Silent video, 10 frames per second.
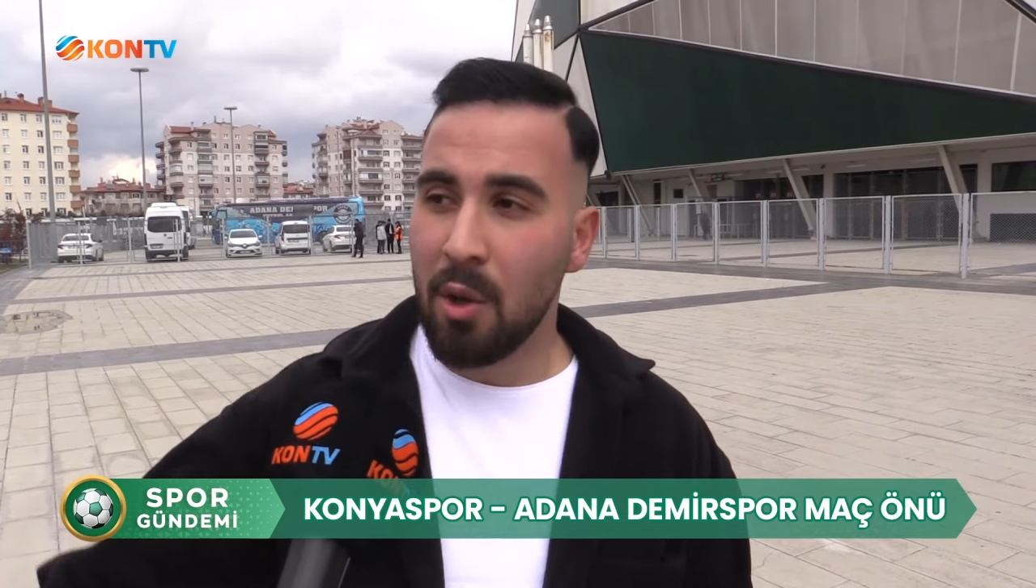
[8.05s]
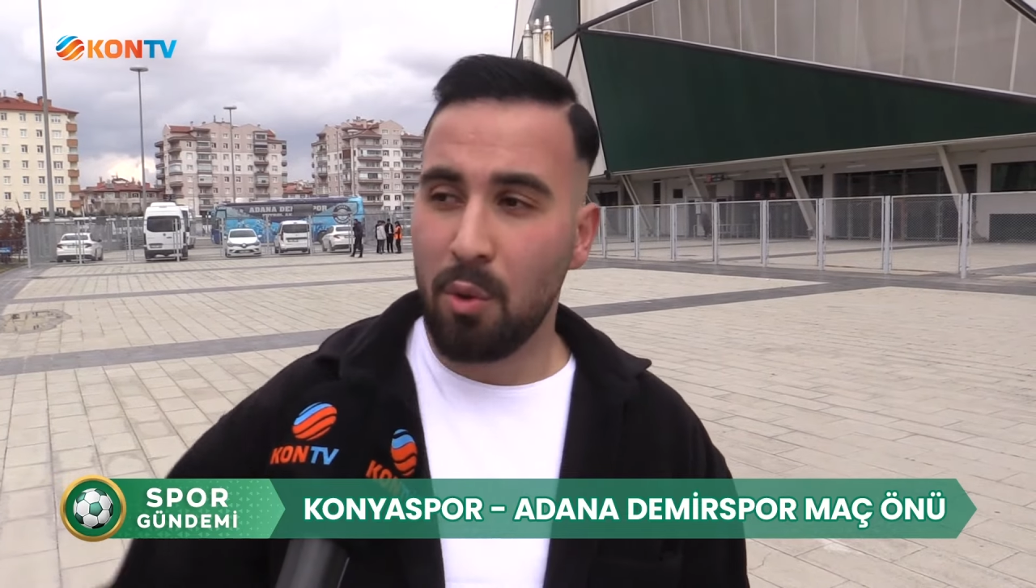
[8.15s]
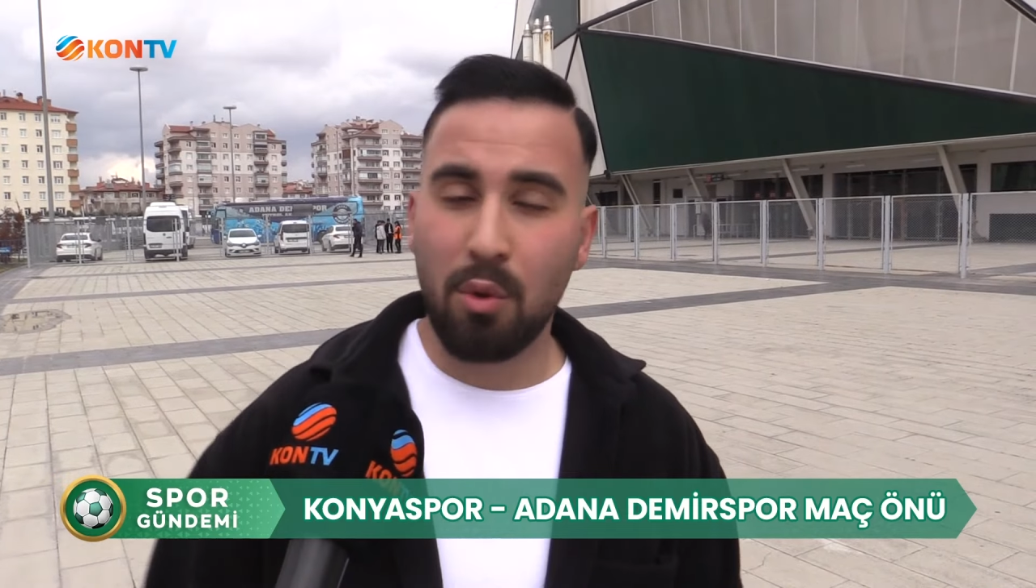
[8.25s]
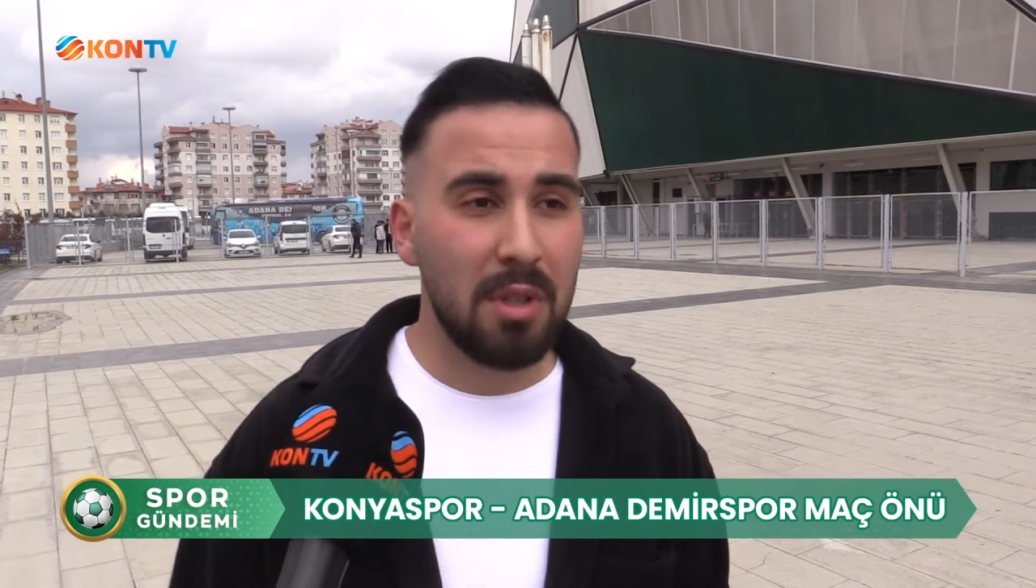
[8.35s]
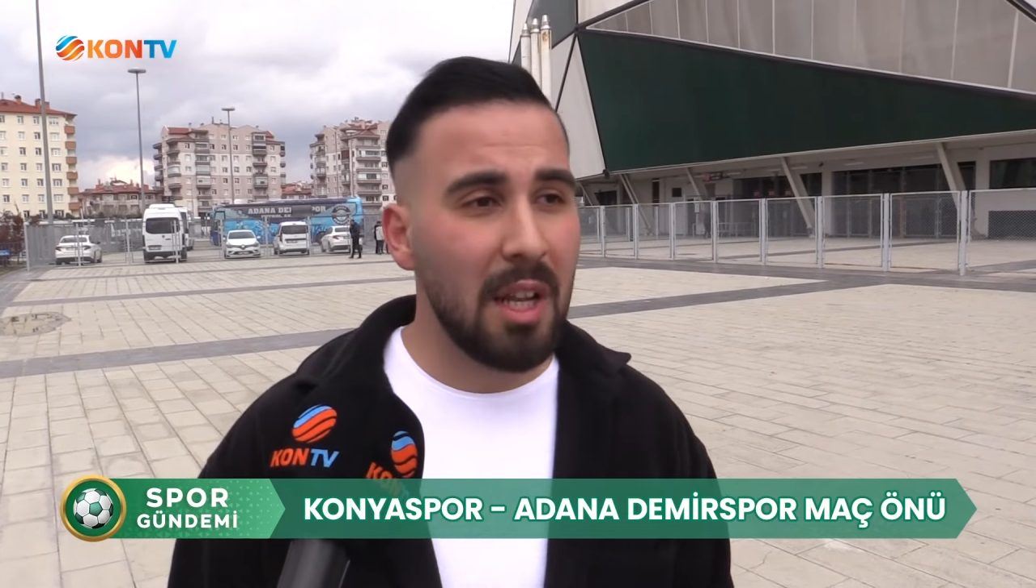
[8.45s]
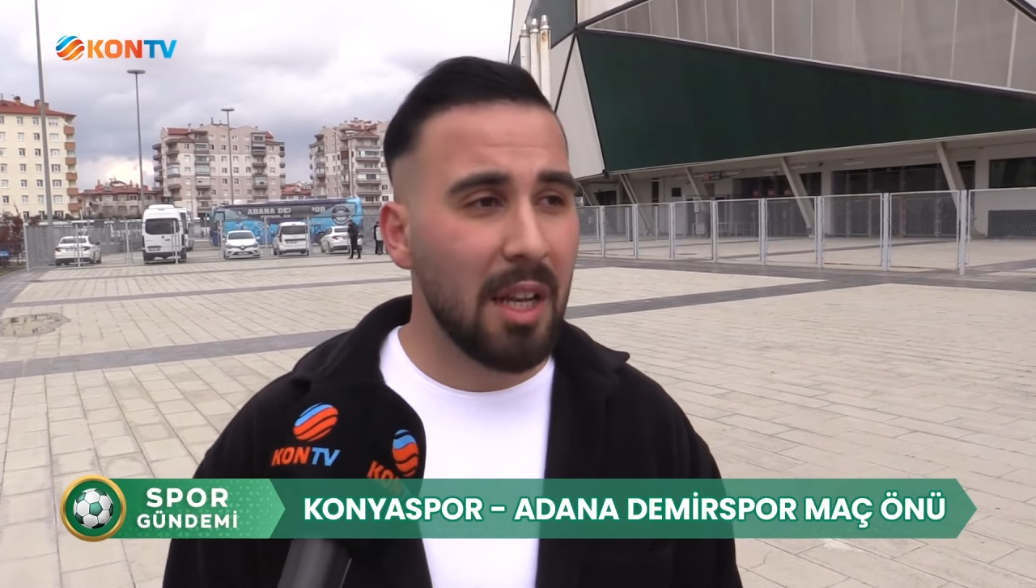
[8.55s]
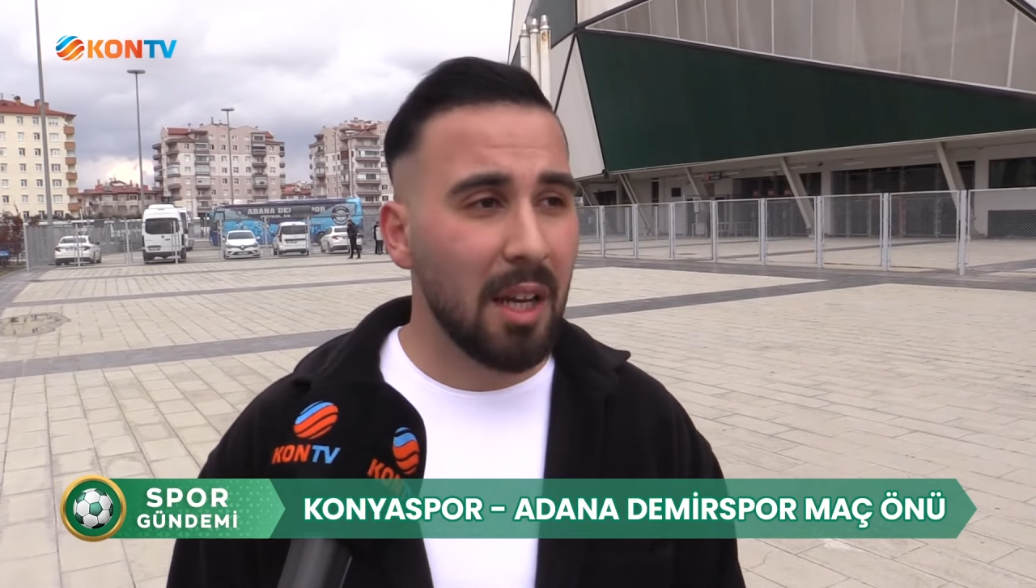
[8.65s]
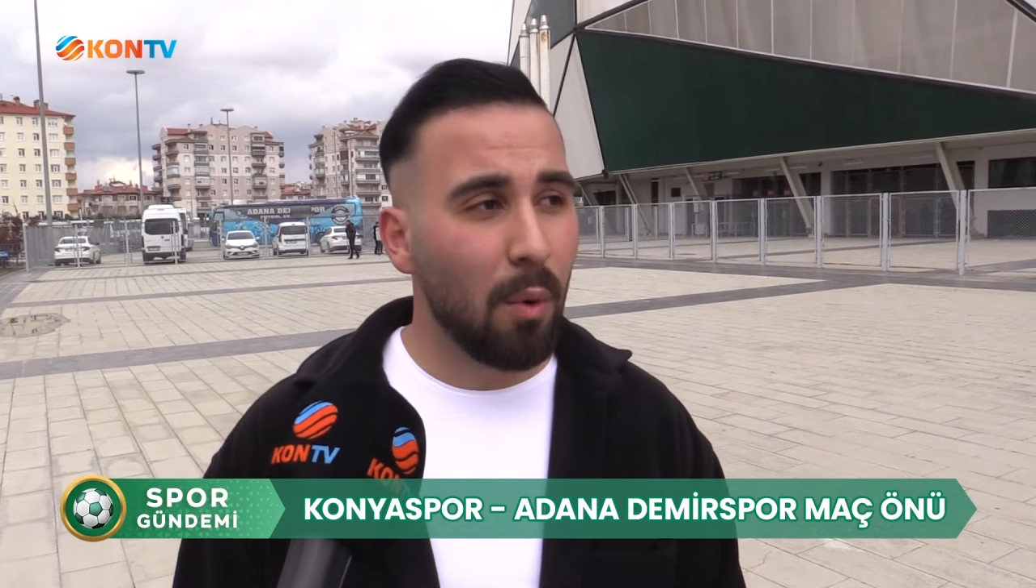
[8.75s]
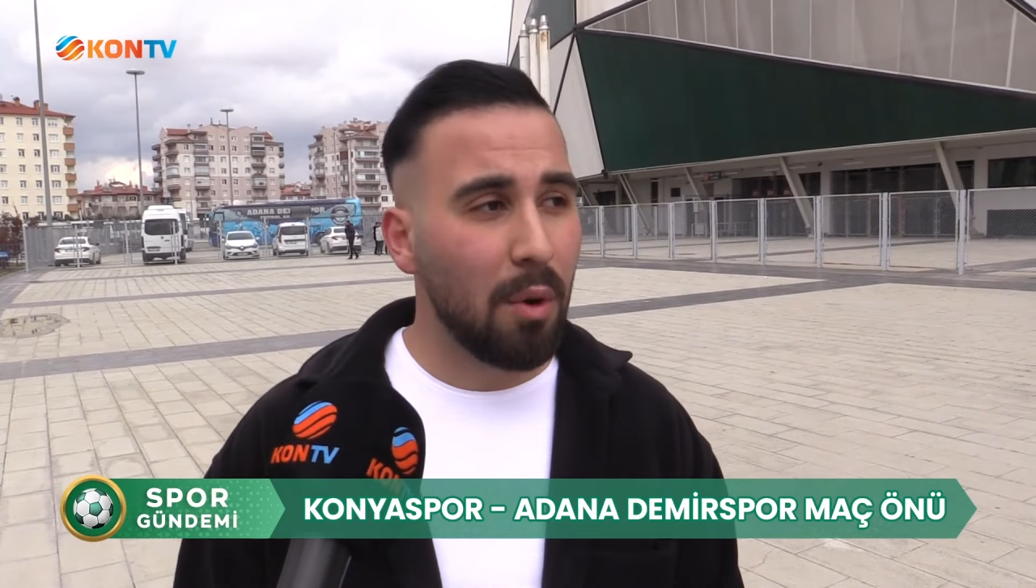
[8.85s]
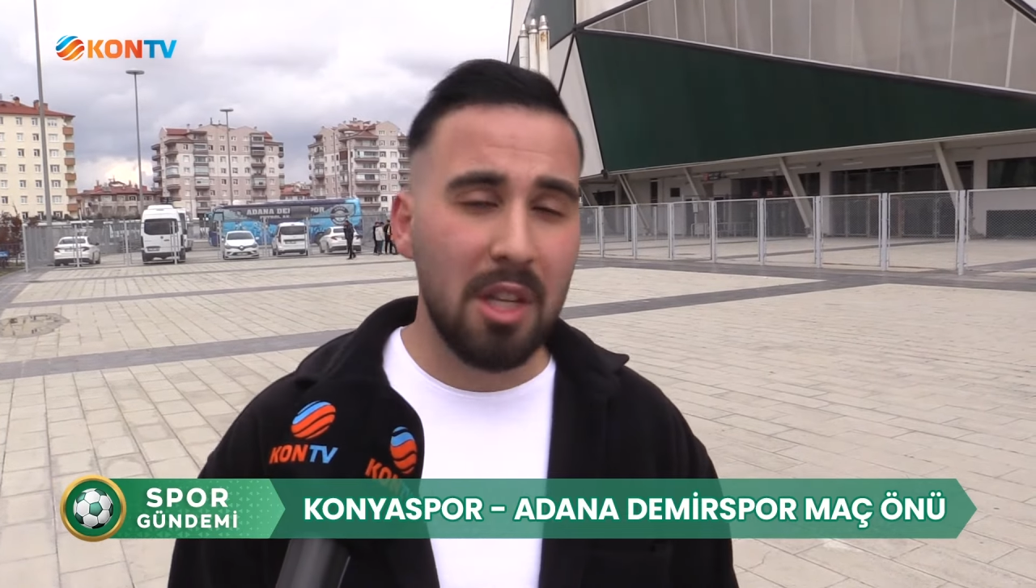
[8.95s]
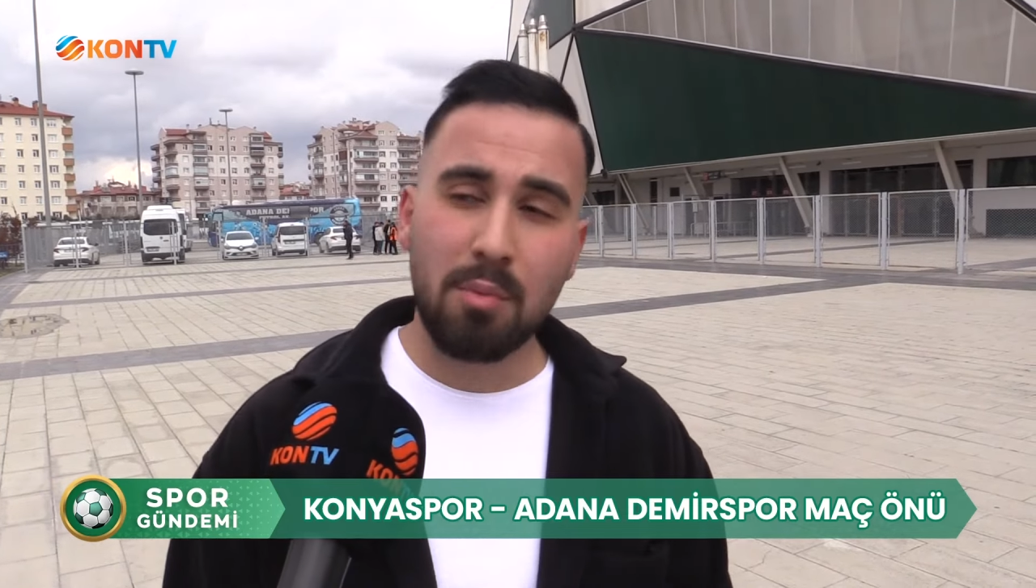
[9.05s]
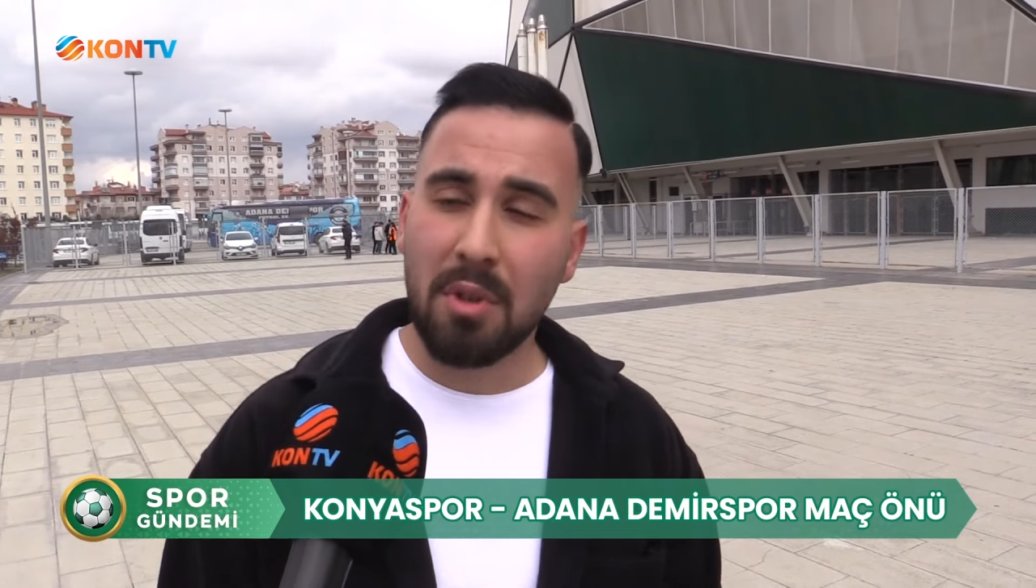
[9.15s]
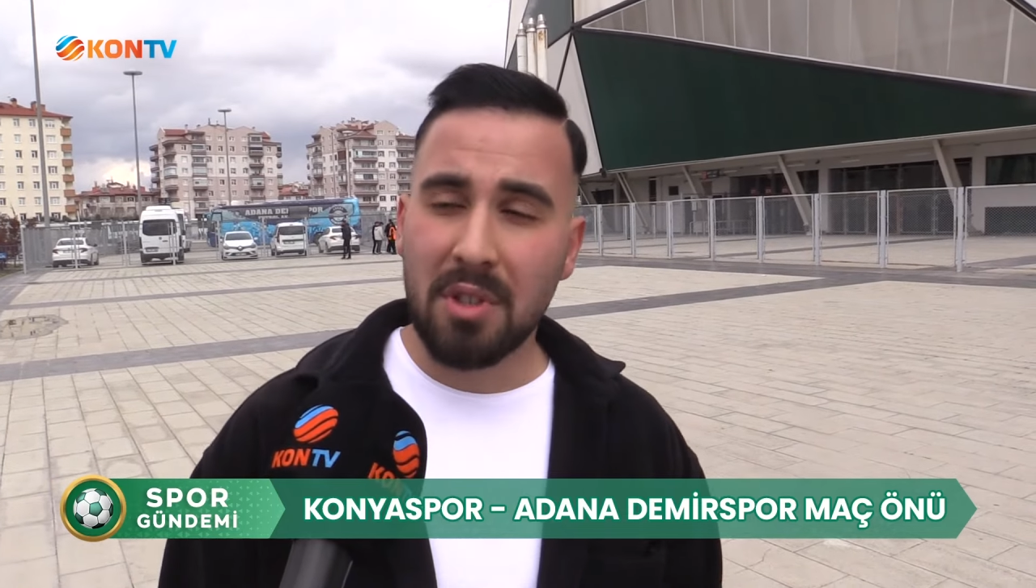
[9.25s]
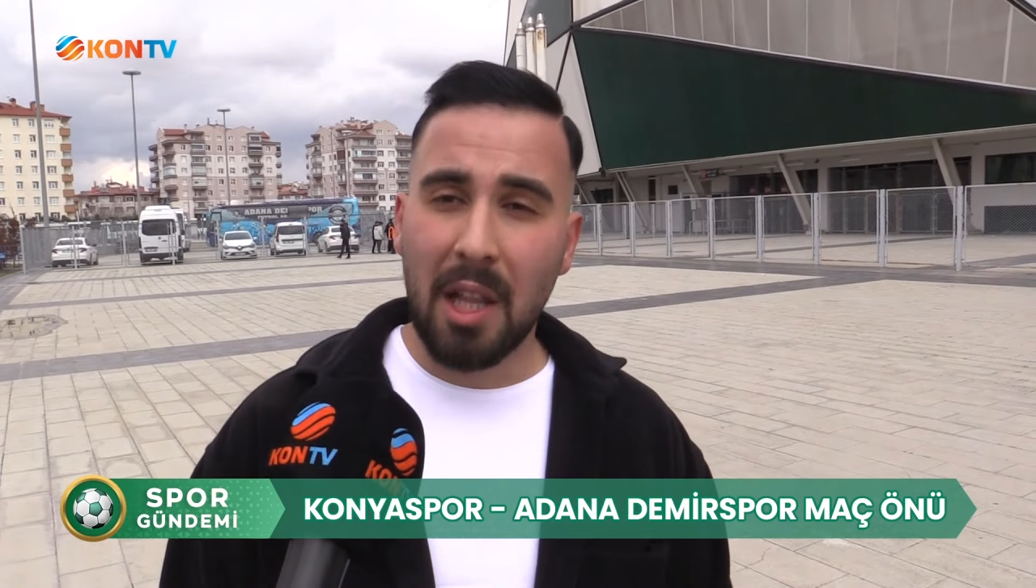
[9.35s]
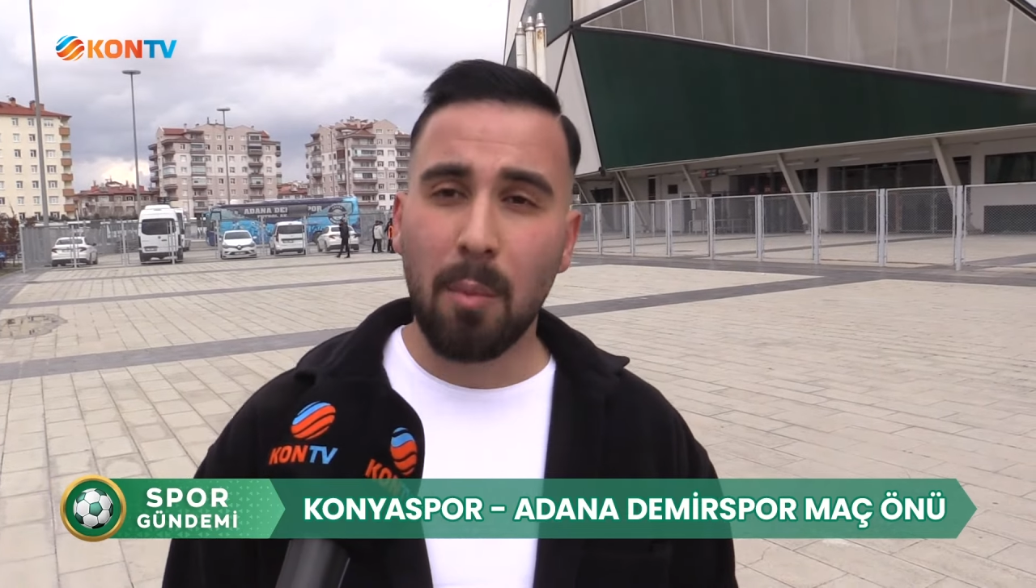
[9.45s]
yükselerek Konyaspor
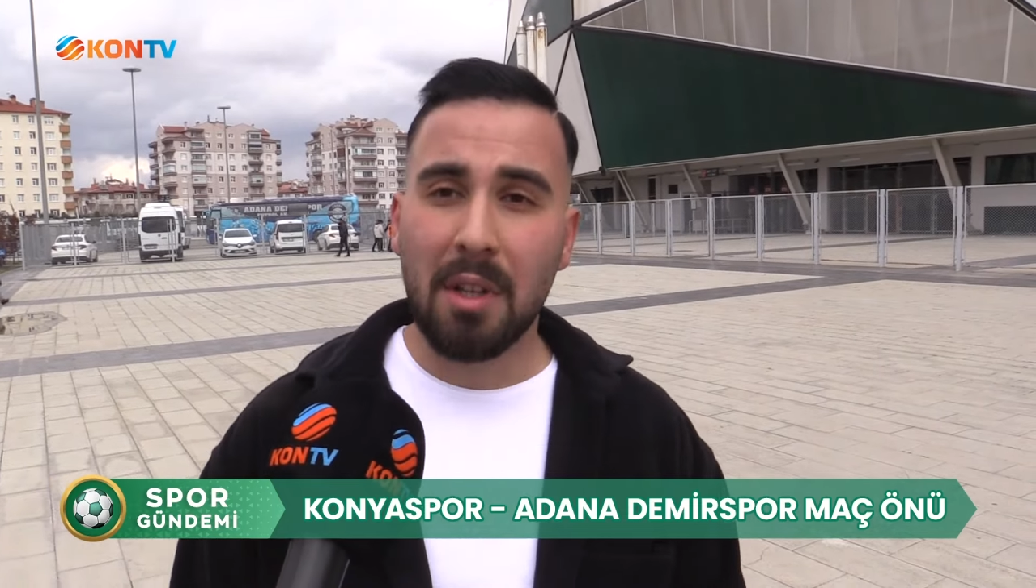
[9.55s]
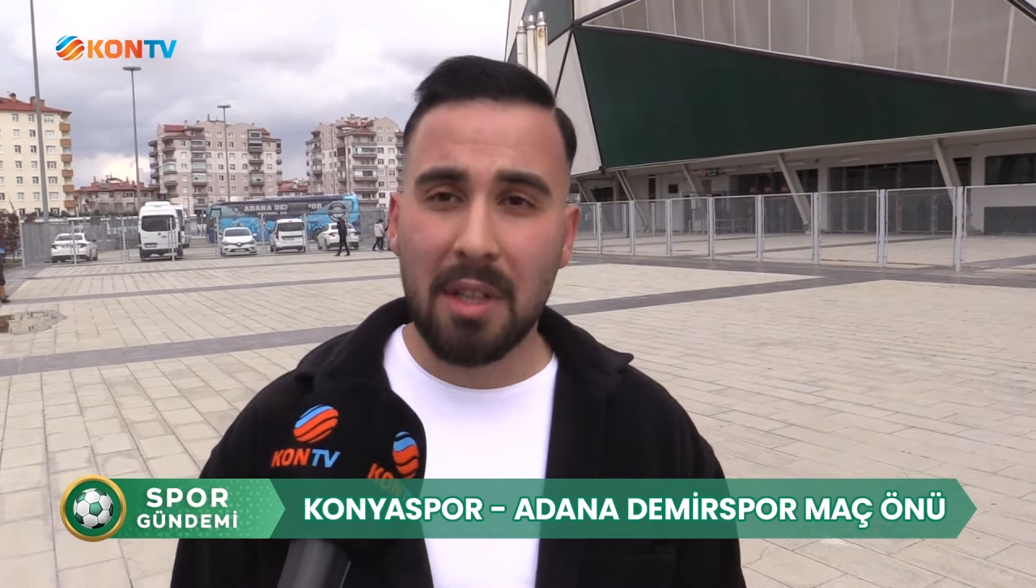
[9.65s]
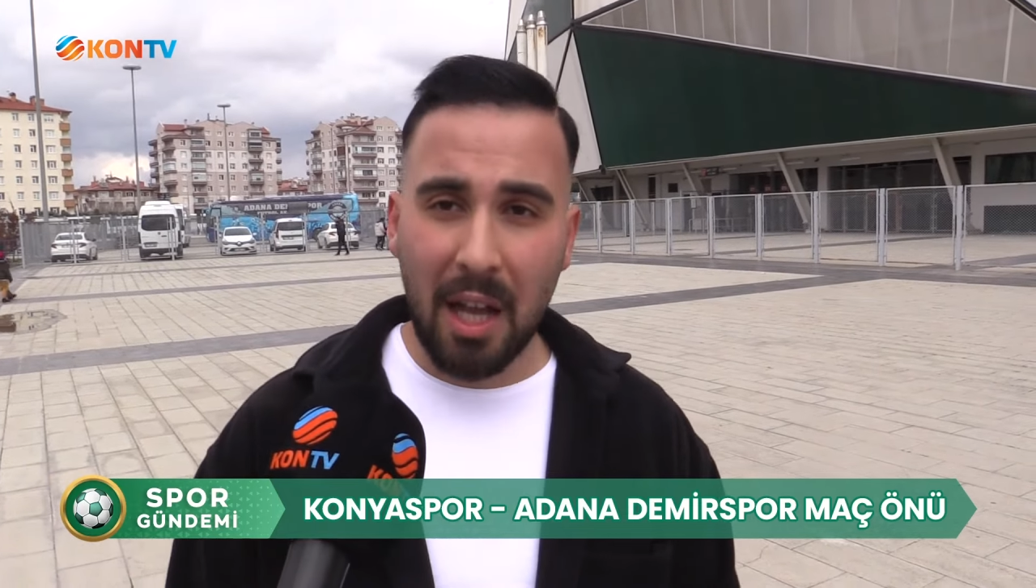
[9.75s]
inşallah birlikte